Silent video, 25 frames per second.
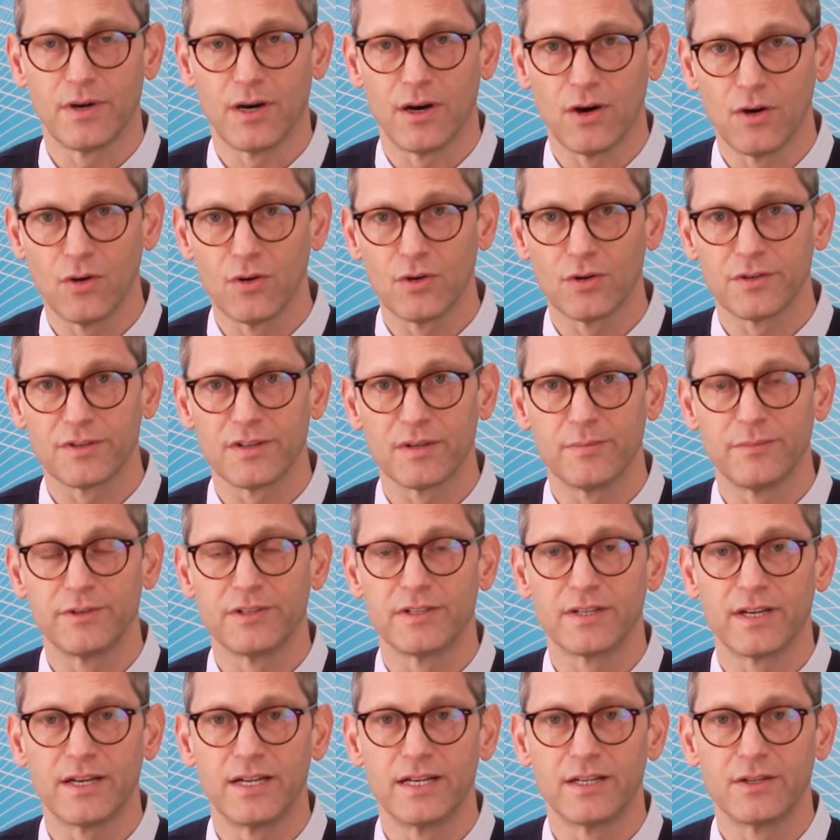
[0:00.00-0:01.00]
auch unter
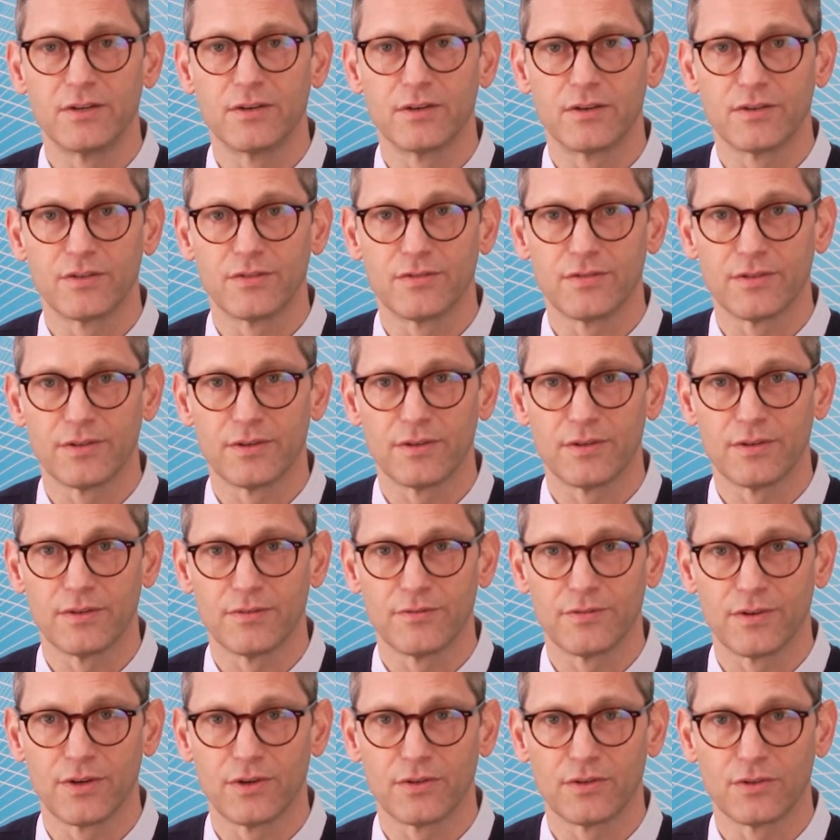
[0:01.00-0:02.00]
Beteiligung von
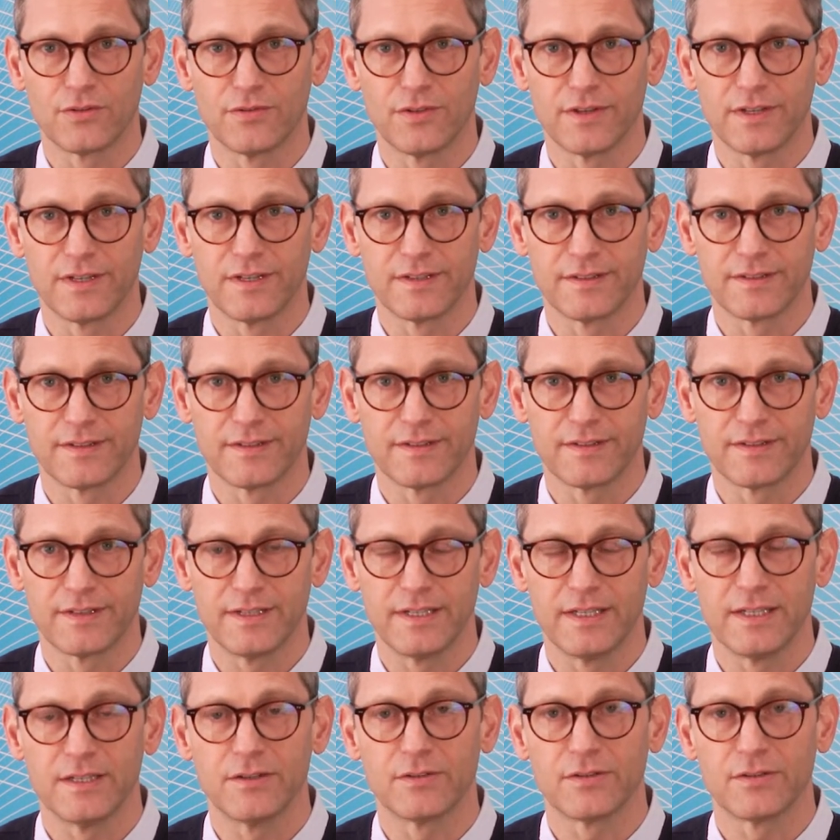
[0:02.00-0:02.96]
Fraunhofer ISST